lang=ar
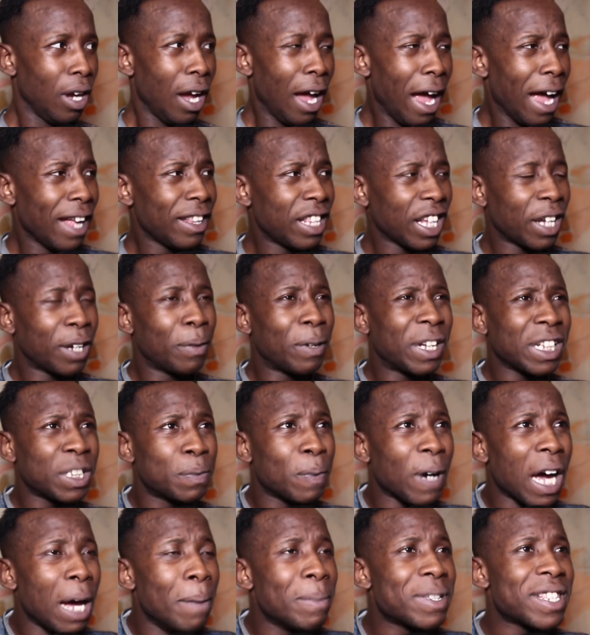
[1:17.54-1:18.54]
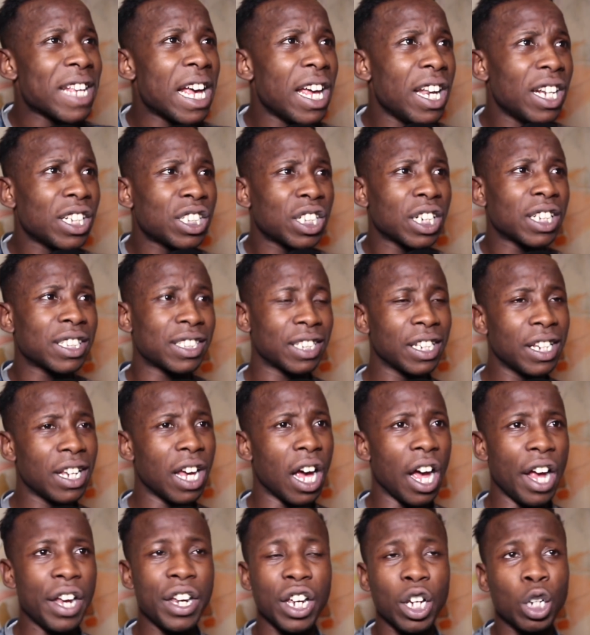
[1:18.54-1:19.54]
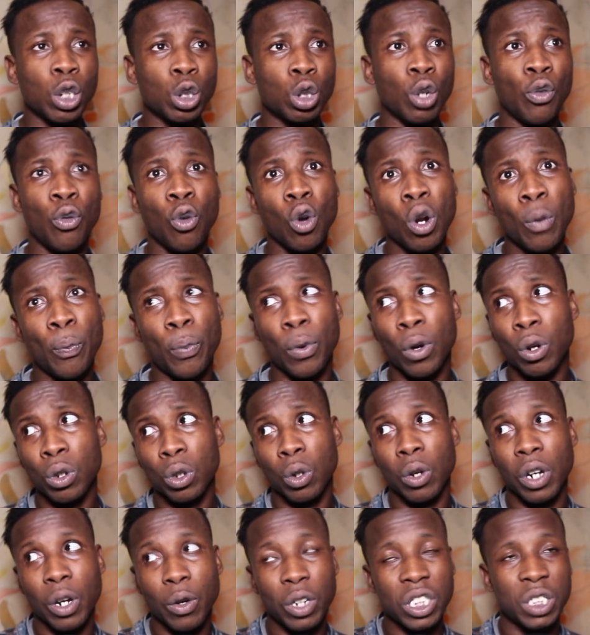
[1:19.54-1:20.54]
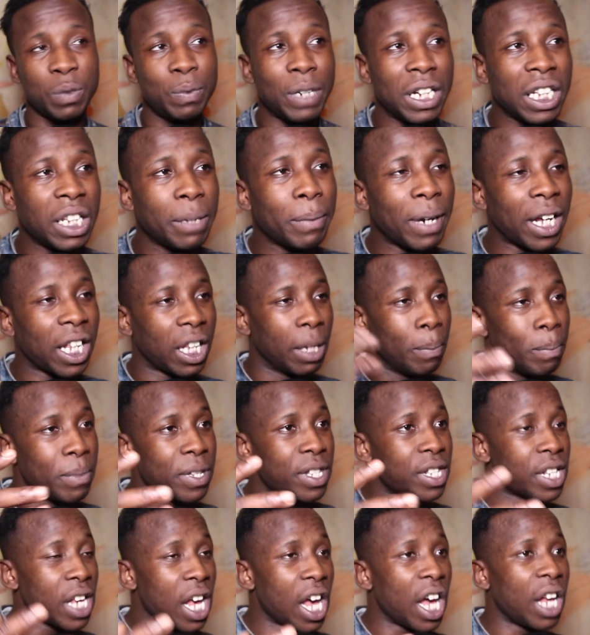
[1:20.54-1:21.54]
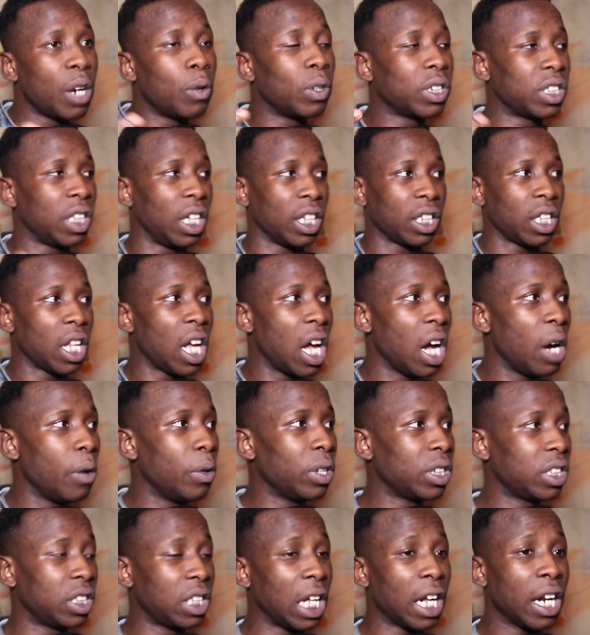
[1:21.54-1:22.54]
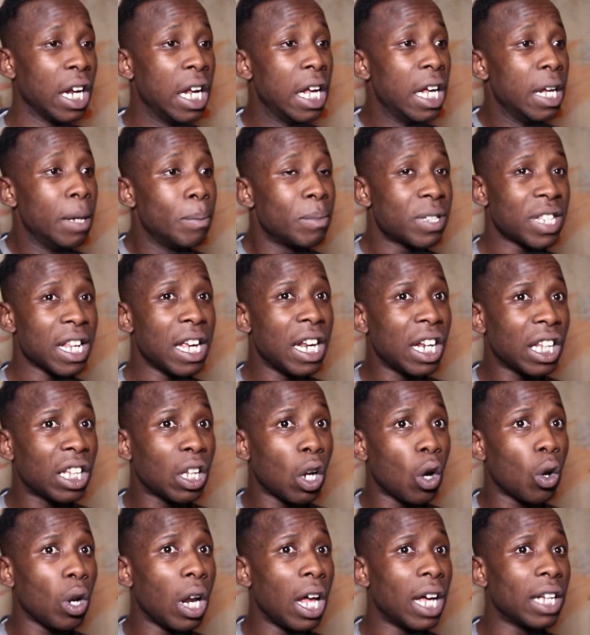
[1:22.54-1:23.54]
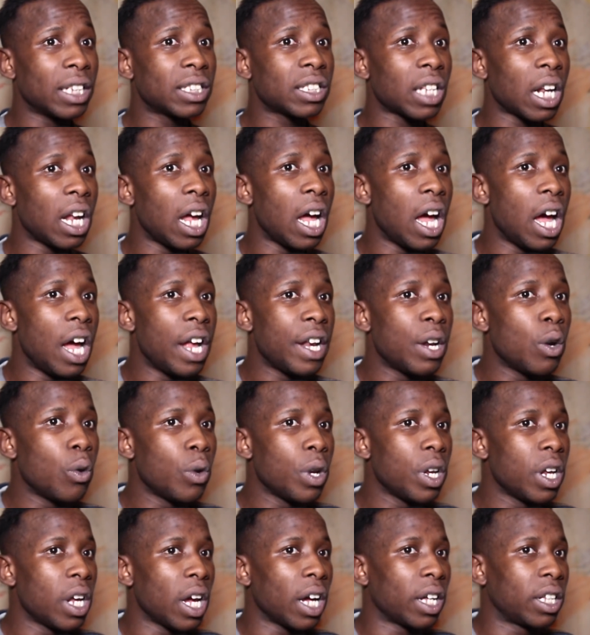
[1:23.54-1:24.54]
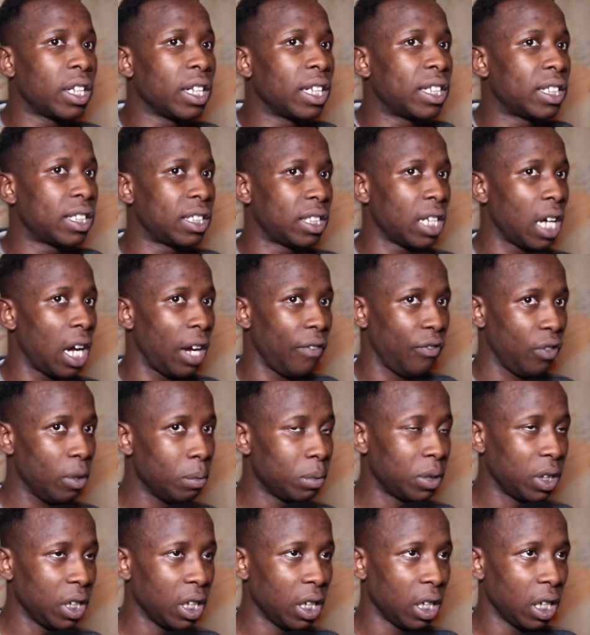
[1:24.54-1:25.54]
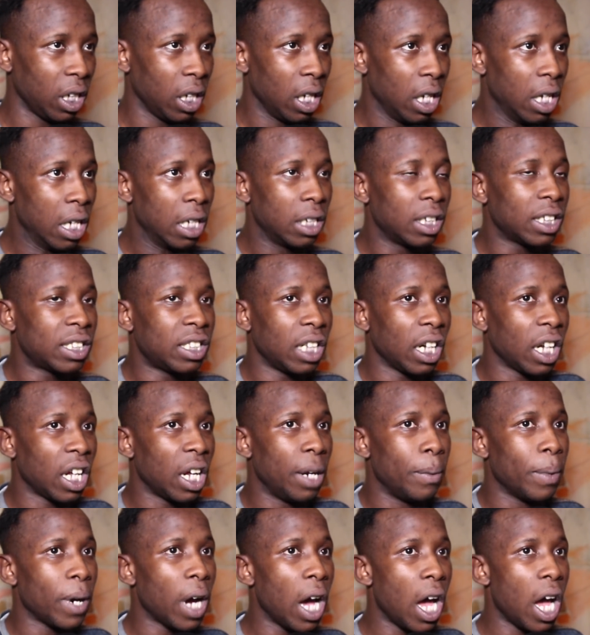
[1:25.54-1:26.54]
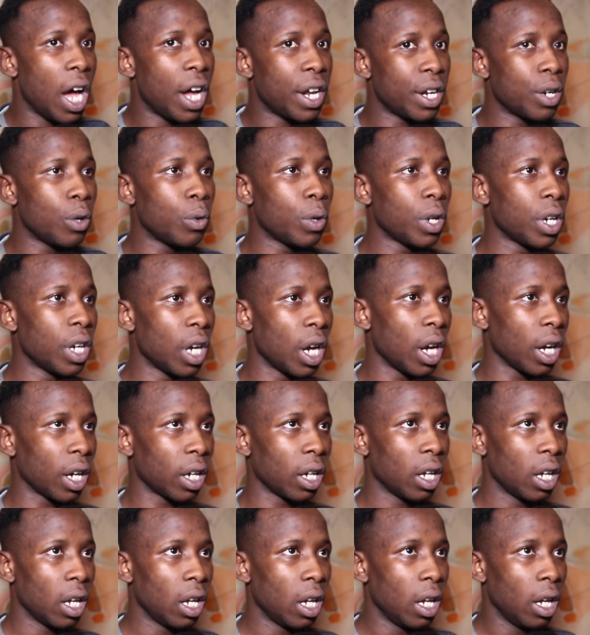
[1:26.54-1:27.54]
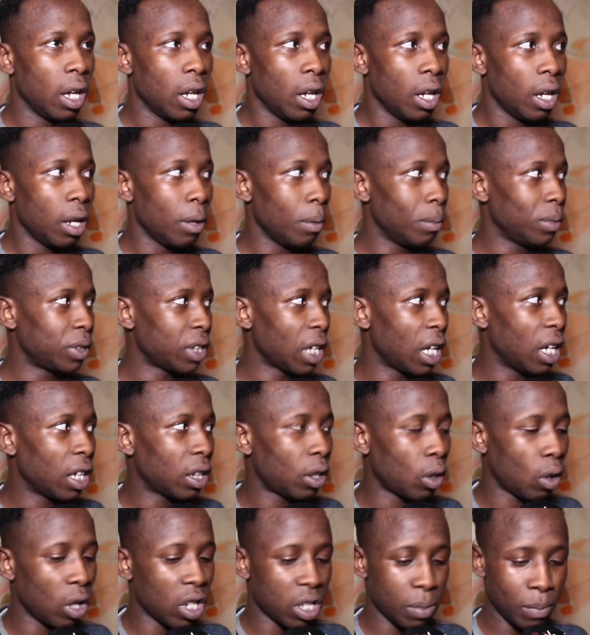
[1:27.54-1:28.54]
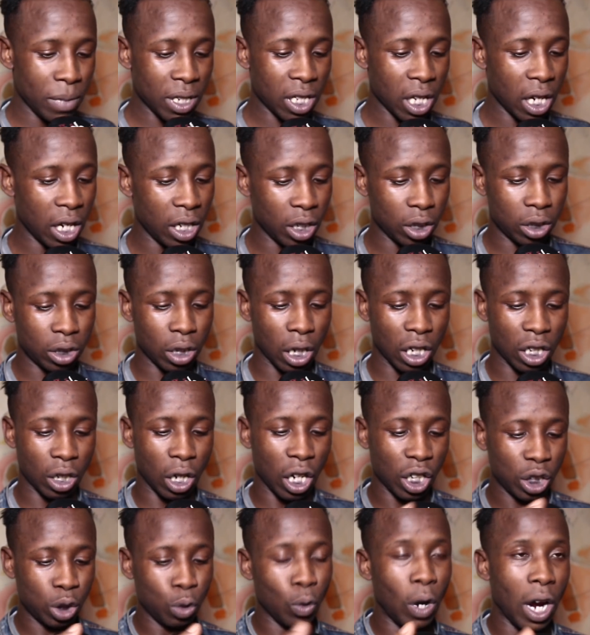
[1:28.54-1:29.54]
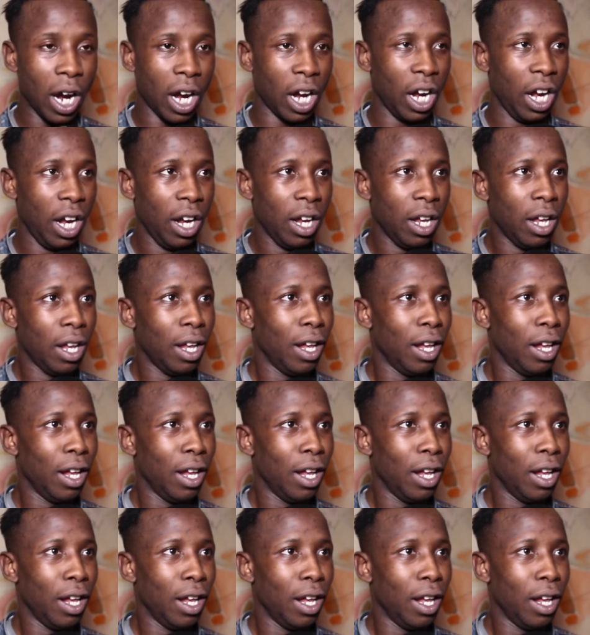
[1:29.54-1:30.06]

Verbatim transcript: هذيك كتبقى مساله شخصيه حنا كنشوفوا البرودوي واش بنادم خدم مزيان واش عطى واش دار مساله الخلاص راه انا وياك ديك الساعه فهمتيني ديك الساعه كنبقى انا وياك مساله الخلاص مثلا اش واقع